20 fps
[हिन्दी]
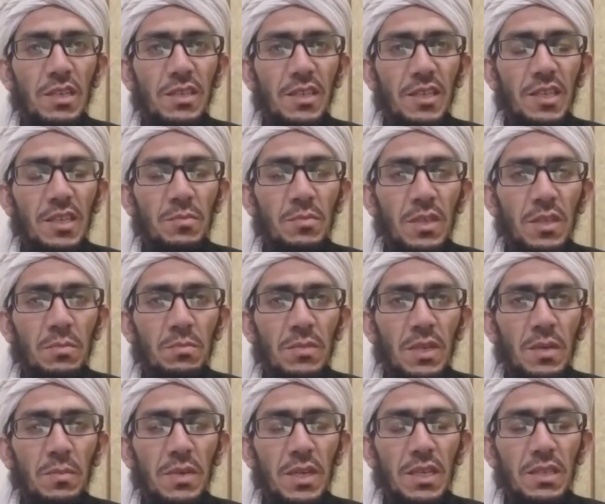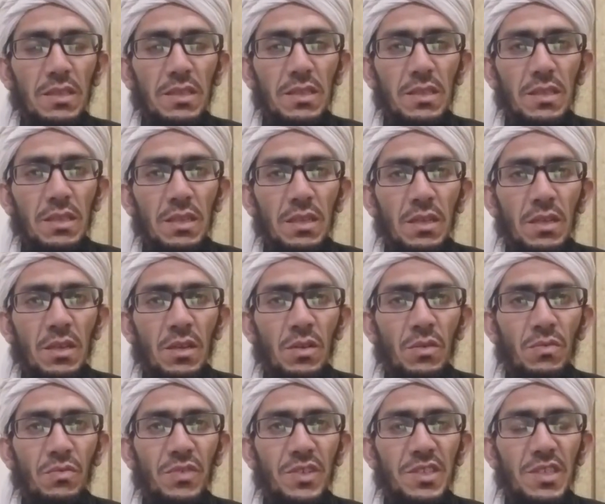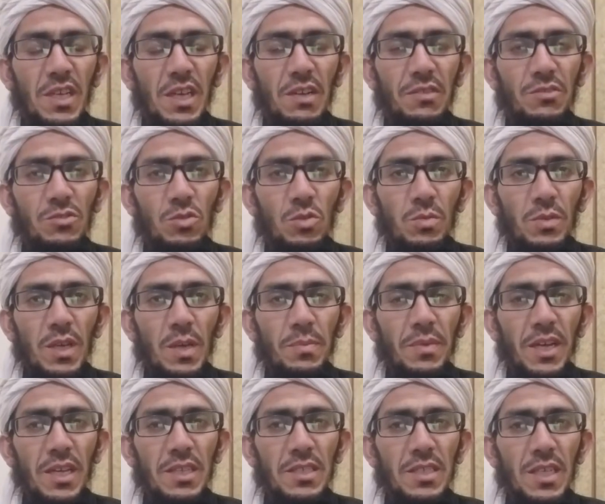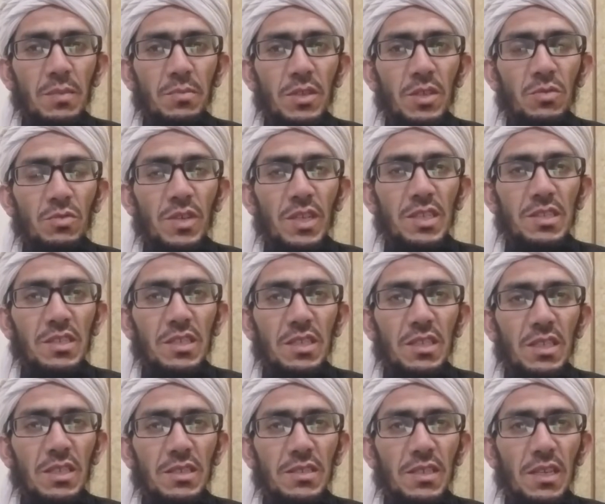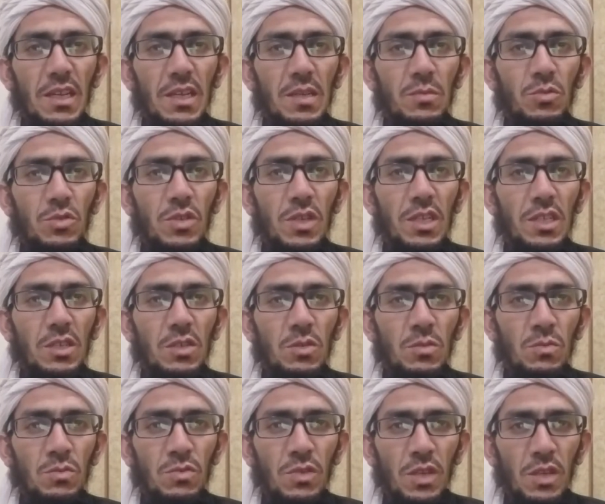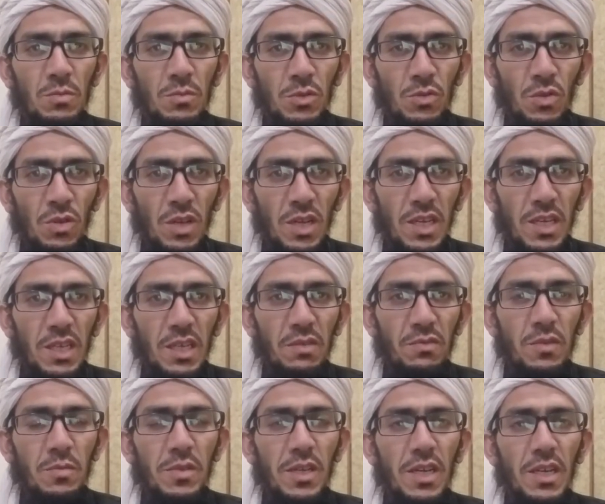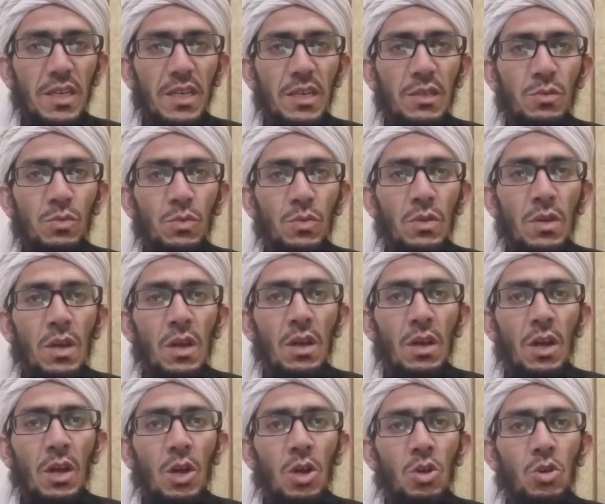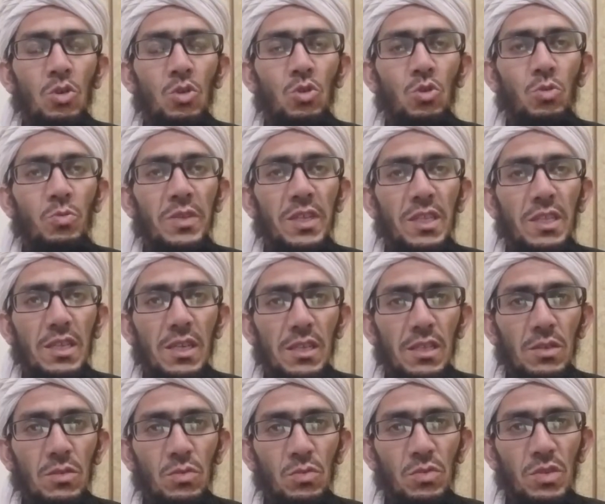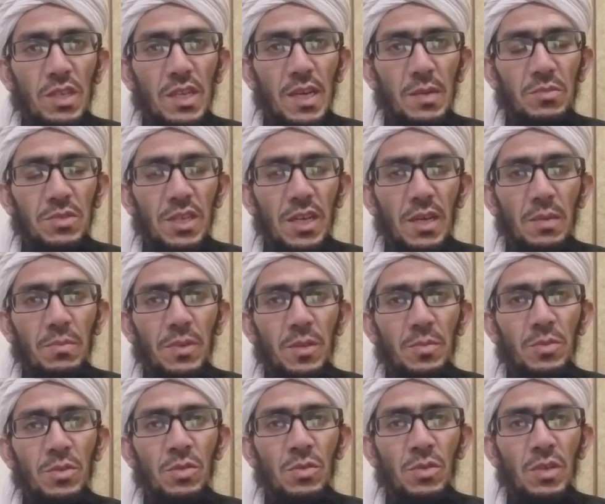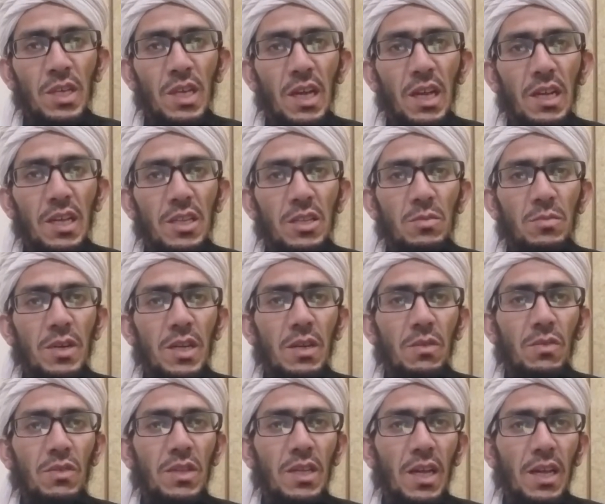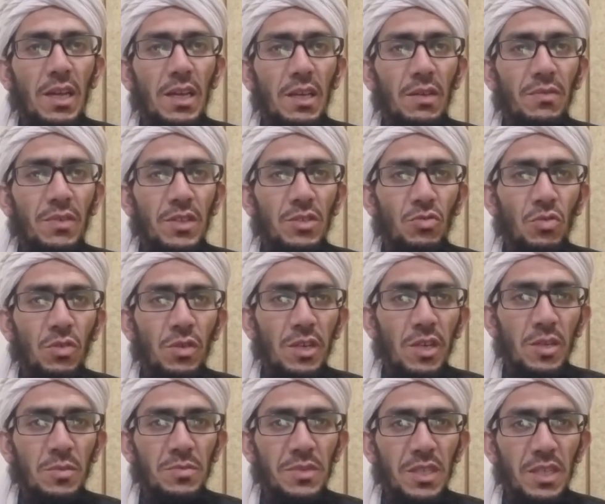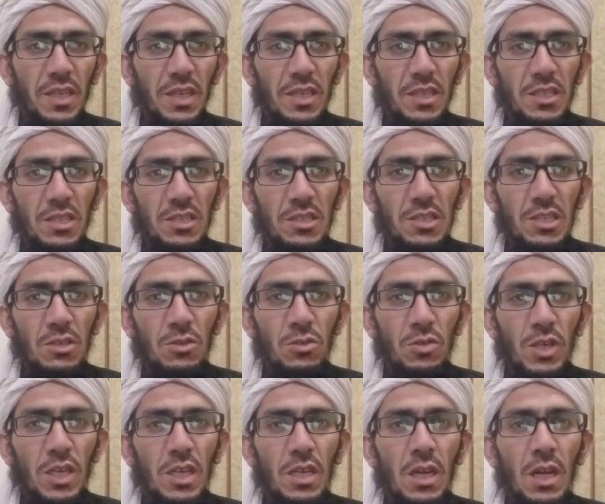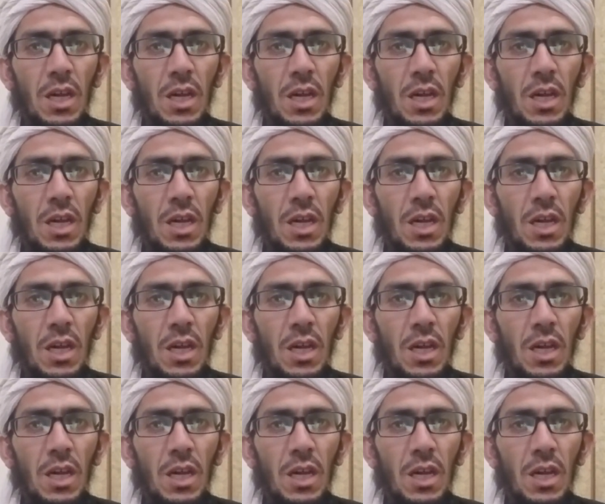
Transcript: करीम अम्माबाद वज़ाइफ़ ट्यूब के प्यारे सामीन नाजीन अल्लाम वरहल वबरक उम्मीद करता हूँ कि आप जहाँ पर भी होंगे अल्लाह तबारक व ताली के फ़जल व करम से खैरीद से होंगे